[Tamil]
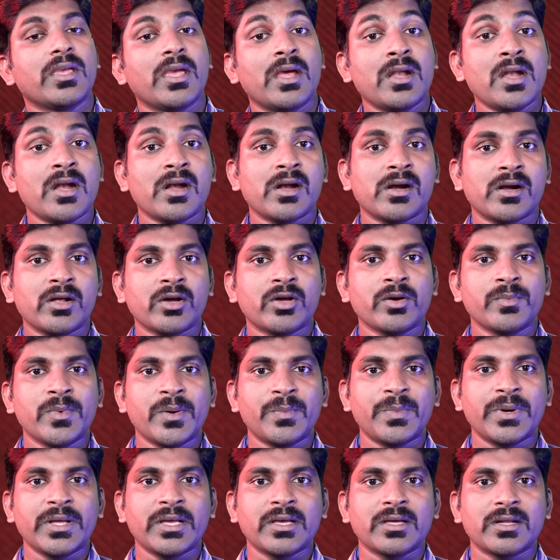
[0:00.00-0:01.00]
என்ன நடக்கும்
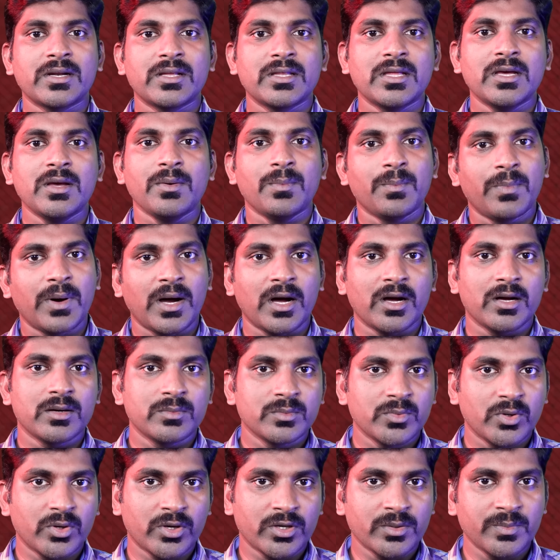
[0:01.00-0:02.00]
அப்படிங்கிறத
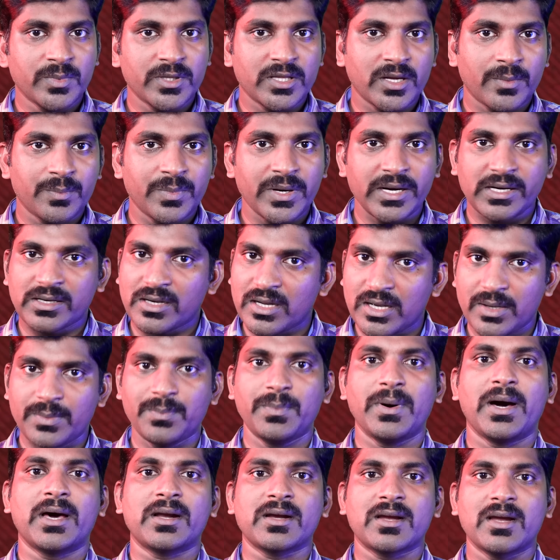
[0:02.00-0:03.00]
பாகம் ஒன்பது அப்டேட்டில்
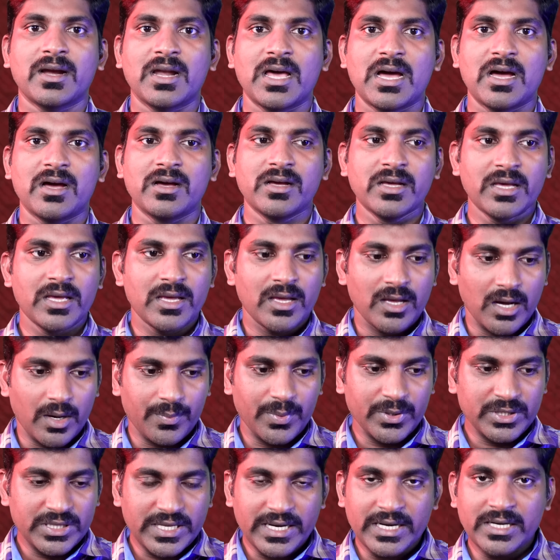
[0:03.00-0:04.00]
பார்க்கலாம்
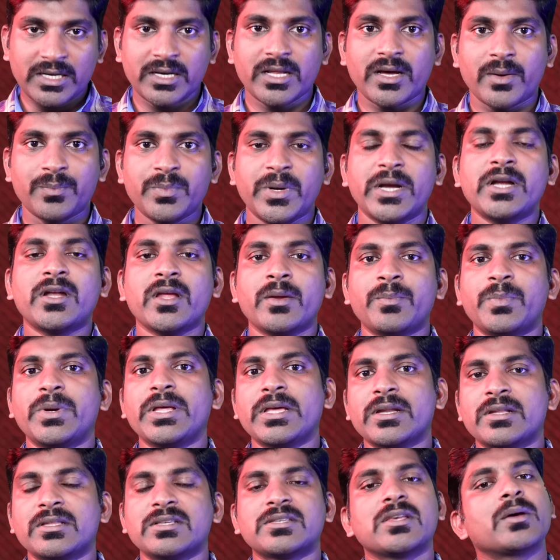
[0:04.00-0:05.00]
அப்போ இந்த எட்டு அப்டேட் எப்படி
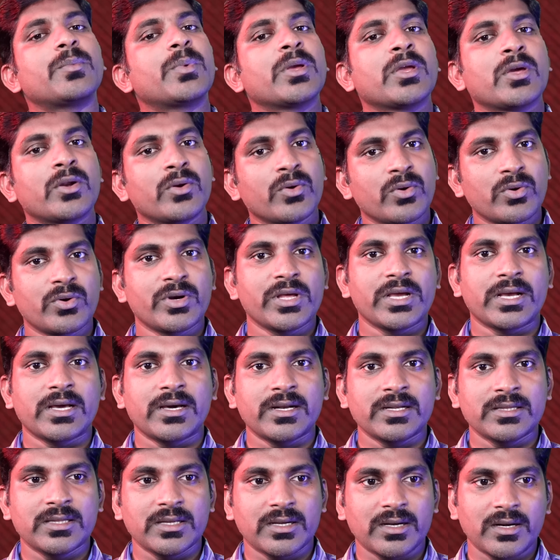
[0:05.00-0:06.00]
இருந்துச்சு அப்படிங்கிற உங்களுடைய
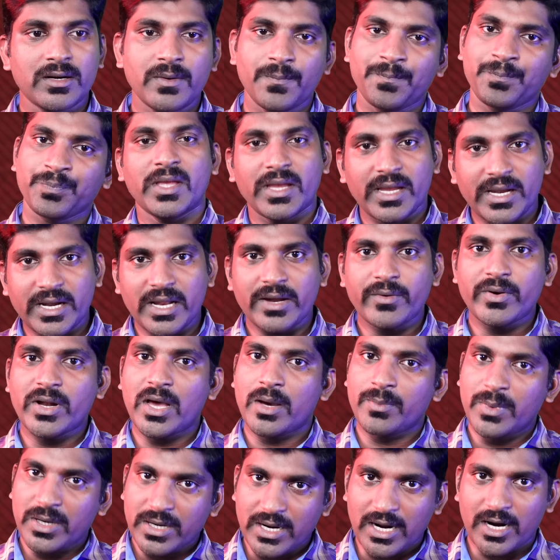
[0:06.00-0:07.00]
கருத்துக்கள்
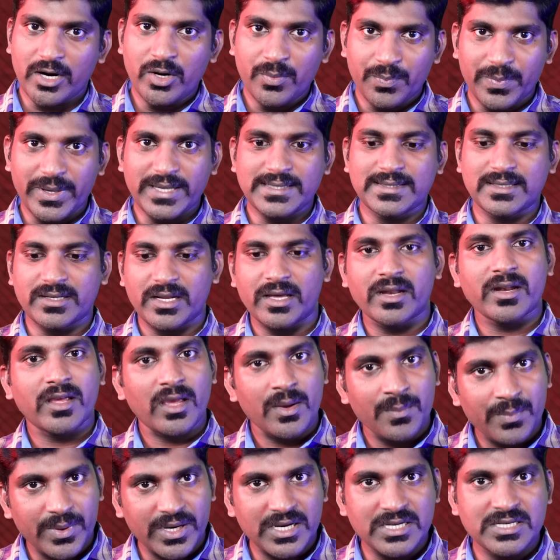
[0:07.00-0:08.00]
இடைவிடாமல் நானும் பேசிகிட்டே
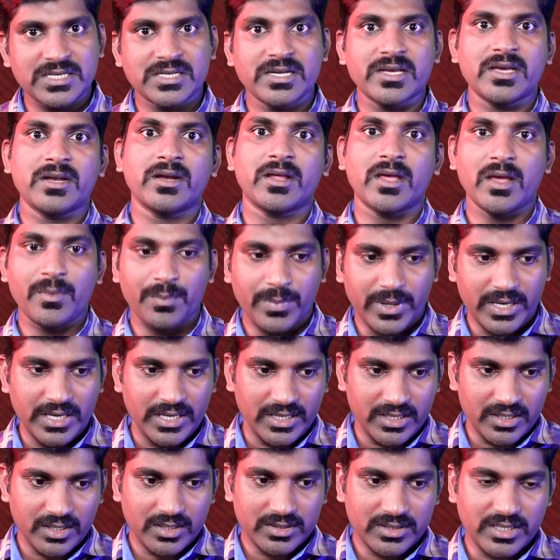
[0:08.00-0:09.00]
இருக்கேன் படிச்சுட்டே இருக்கேன்
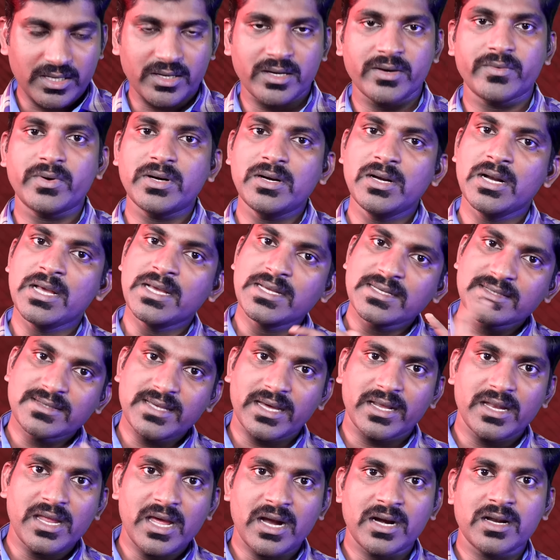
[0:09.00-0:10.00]
படிக்கிற தகவல்
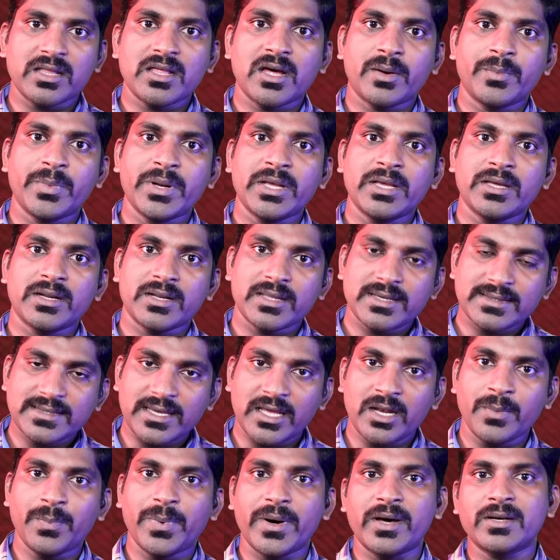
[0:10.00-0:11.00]
சரியானதா அப்படிங்கிறத
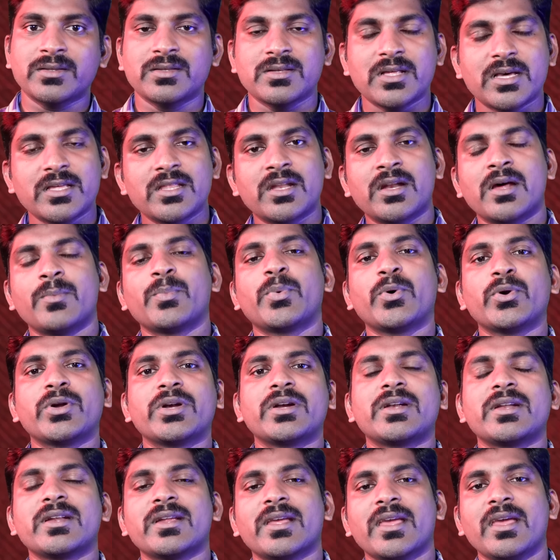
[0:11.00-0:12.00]
சரிபார்த்து தான் இதை நான்
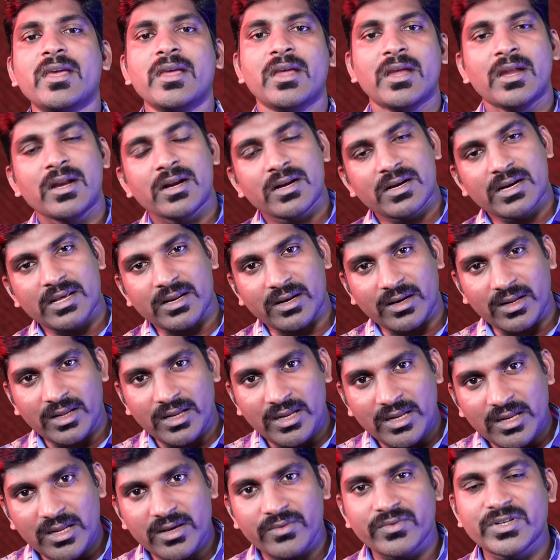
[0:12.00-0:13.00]
போட்டுட்ருக்கேன்
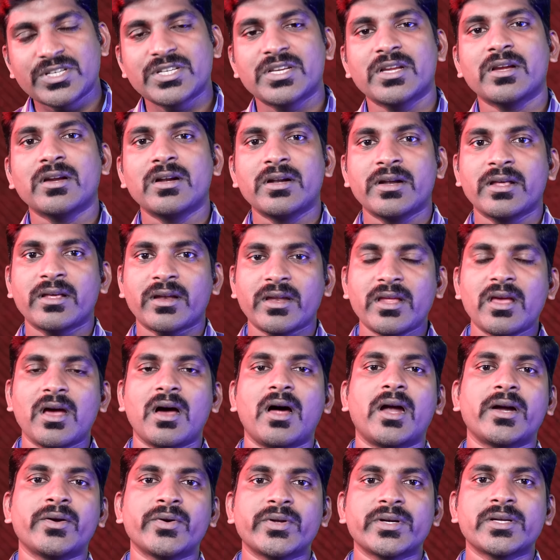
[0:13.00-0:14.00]
நிறைய விஷயங்கள் நிறைய
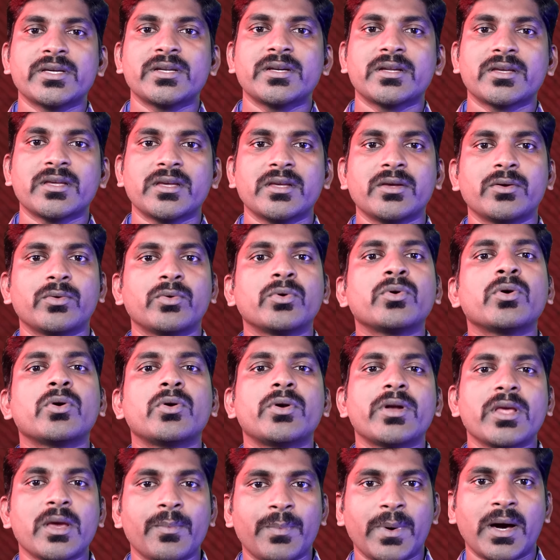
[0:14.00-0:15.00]
ஹார்ட் ஒர்க் இருக்குது
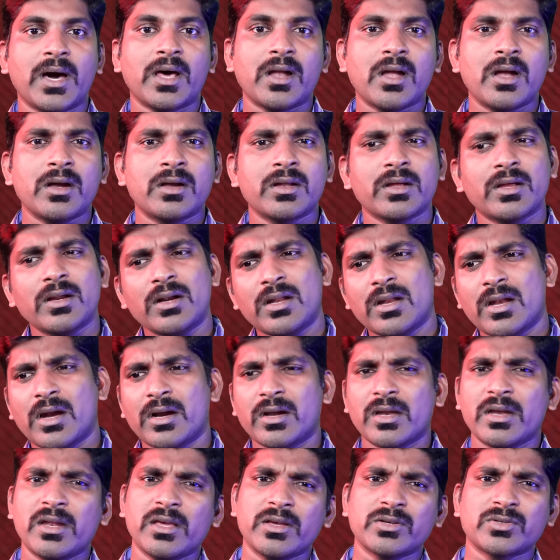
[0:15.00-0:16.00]
உங்களுடைய பாராட்டுக்கள்
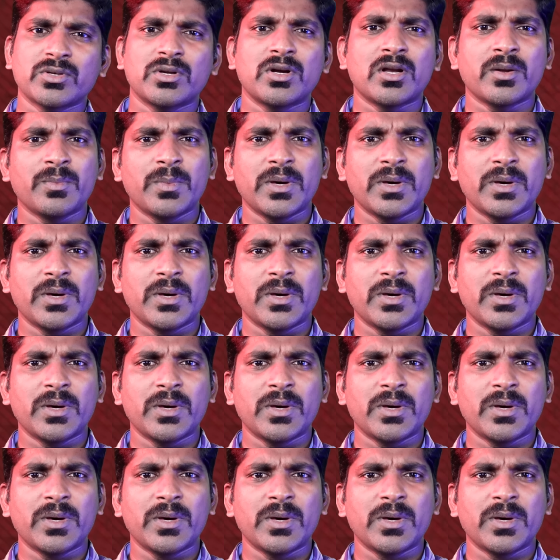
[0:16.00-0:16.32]
இல்லாட்டி நீங்கள் சொல்கிற